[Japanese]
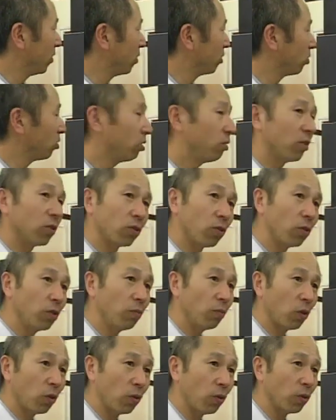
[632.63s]
それではそうい
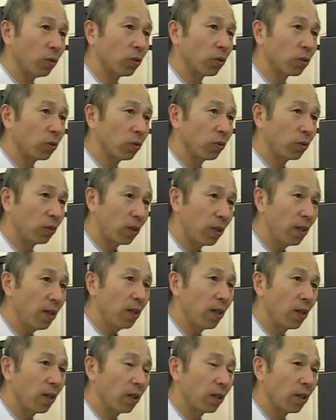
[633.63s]
うものを作っ
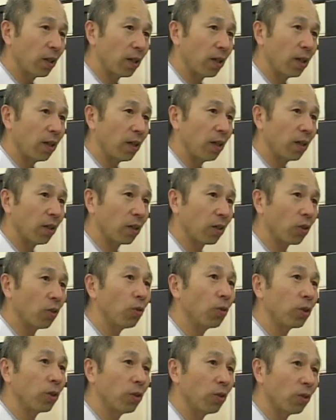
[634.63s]
て、えー、
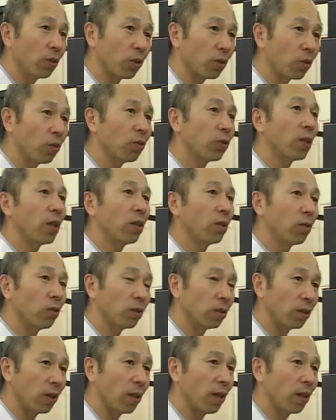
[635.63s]
競技用の教材
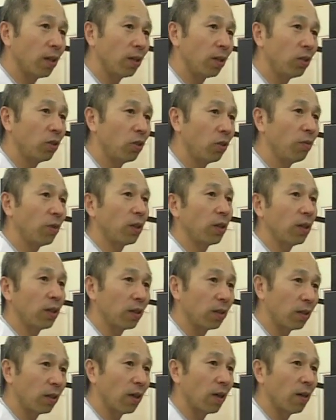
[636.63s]
として広めていっ
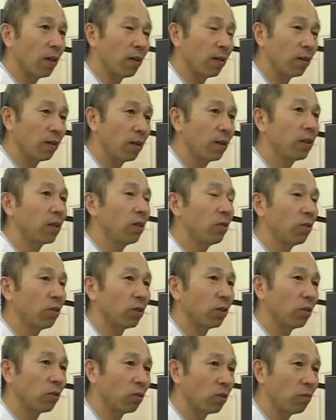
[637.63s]
てで技
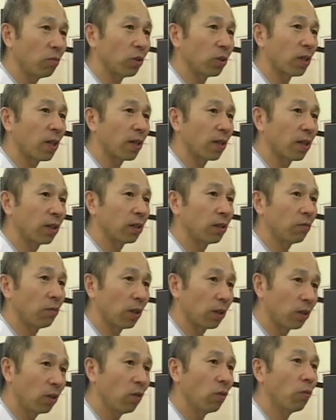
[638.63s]
能者の人にも参加して
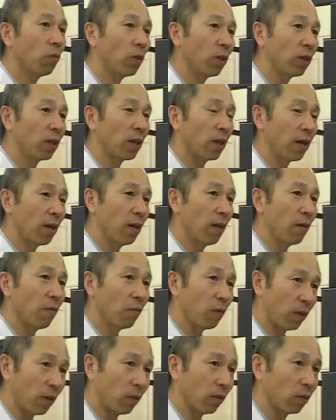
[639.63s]
もらって覚えて
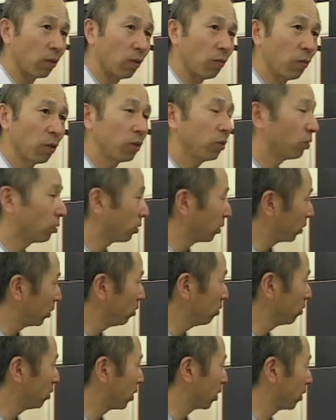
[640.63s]
もらおうともちろんこれ
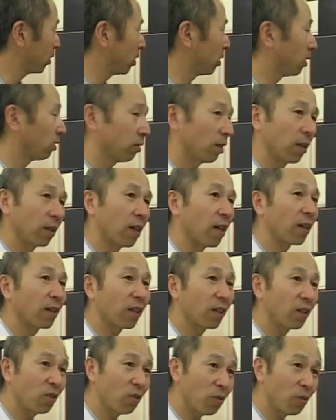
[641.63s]
技能だけじゃなくて学
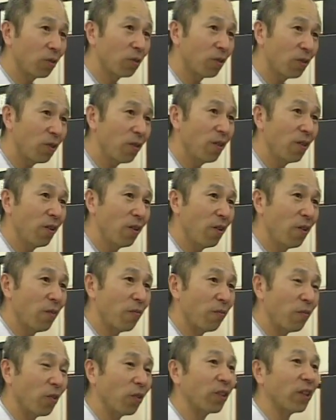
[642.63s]
科の方の
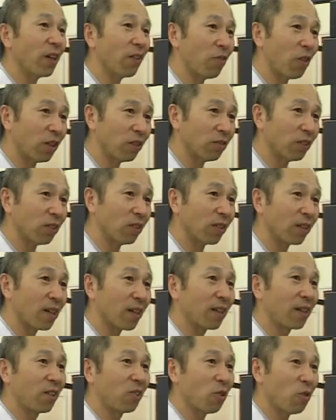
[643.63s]
問題もありますので
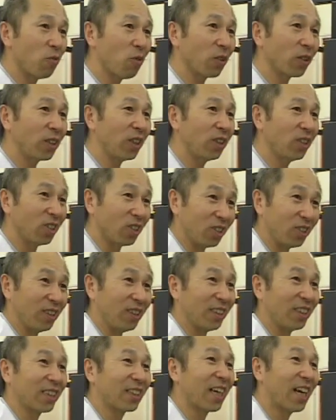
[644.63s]
学科の方も技術
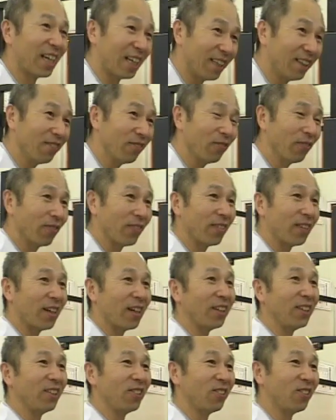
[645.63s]
に近い
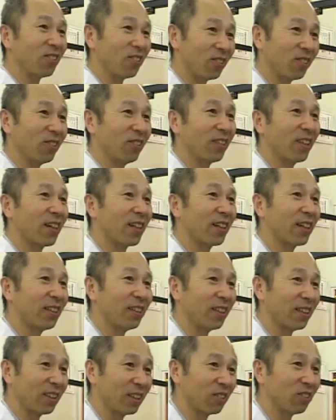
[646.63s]
内容の今度学科
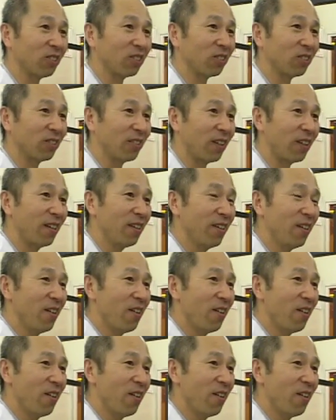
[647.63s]
になっていくということで、